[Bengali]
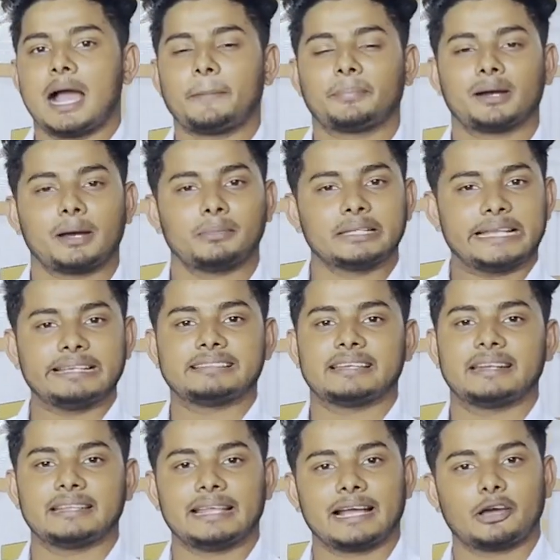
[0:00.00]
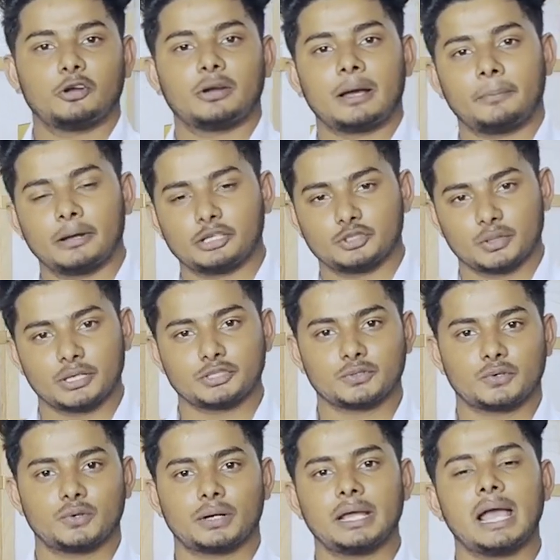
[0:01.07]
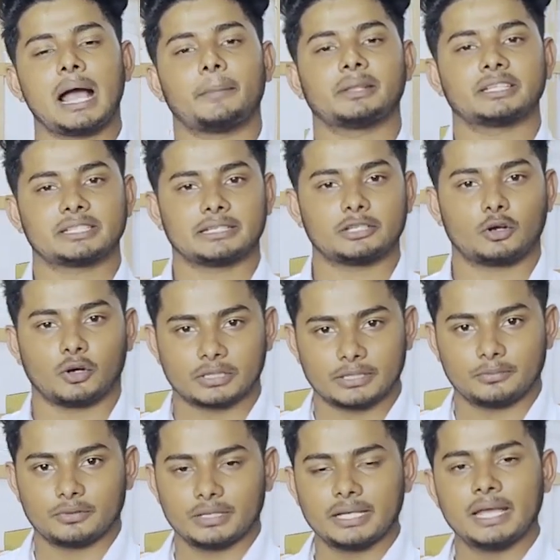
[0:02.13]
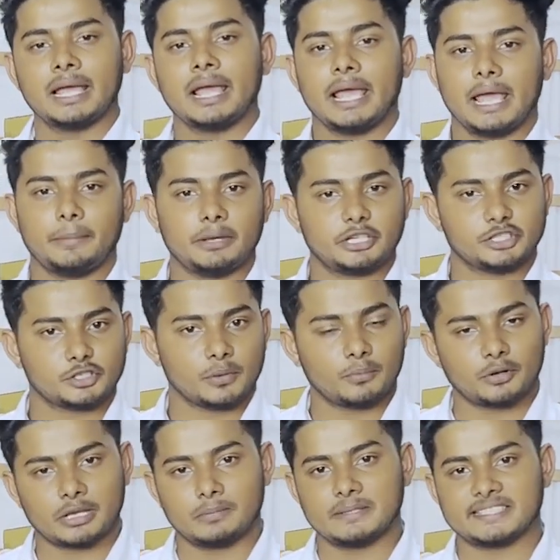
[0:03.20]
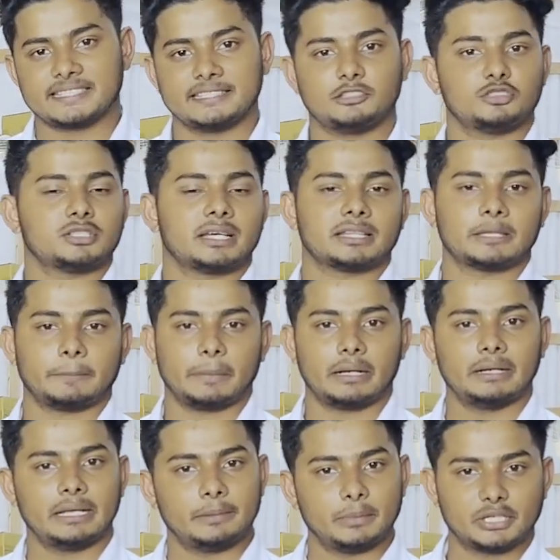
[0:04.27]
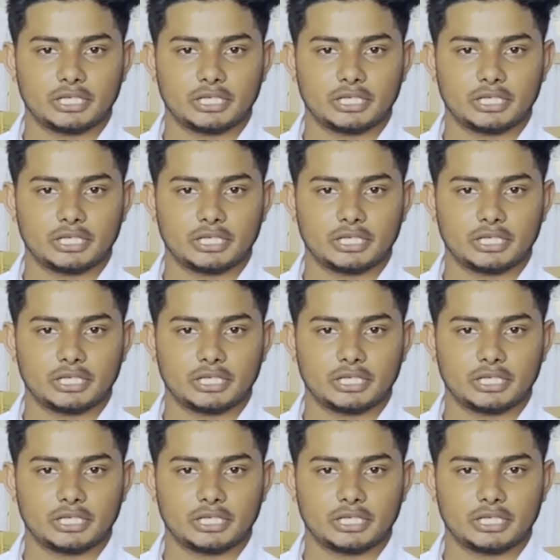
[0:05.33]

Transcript: আপনারা আমাদের স্ক্রিনে দেখানো নাম্বারে যোগাযোগ করে আমাদের সাথে কথা বলে এই মেশিন সম্পর্কে বিস্তারিত জানতে পারেন এই